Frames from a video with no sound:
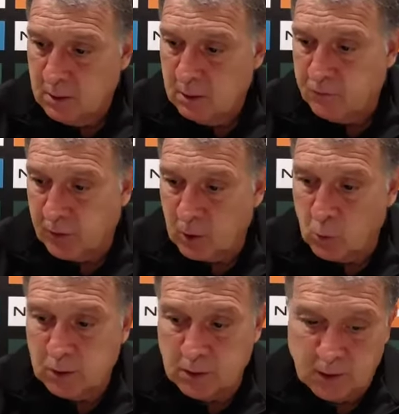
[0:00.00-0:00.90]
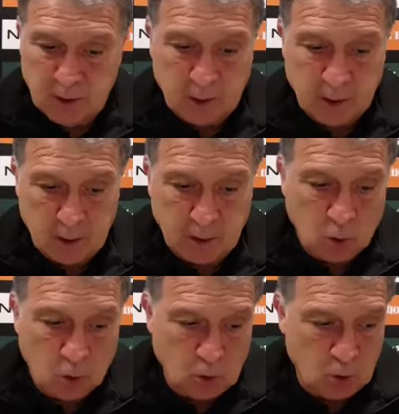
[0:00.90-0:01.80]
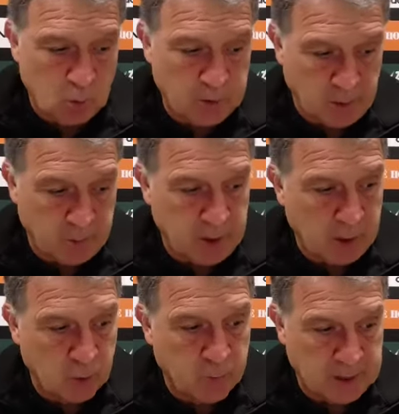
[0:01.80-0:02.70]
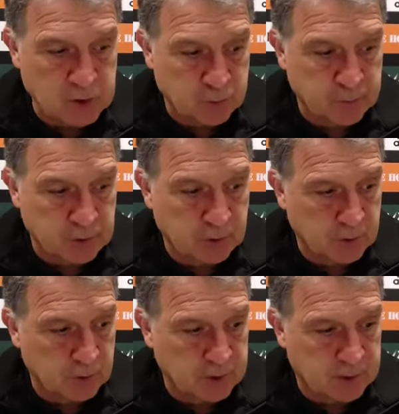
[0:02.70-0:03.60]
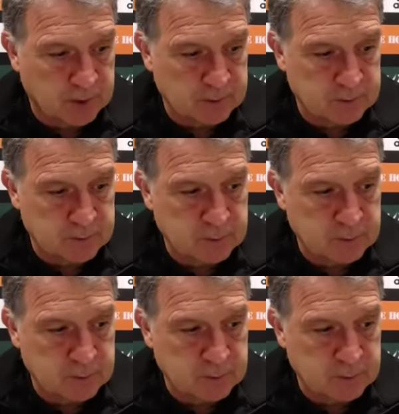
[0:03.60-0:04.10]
frecuentes en el corto o en el mediano plazo, pero creo que están,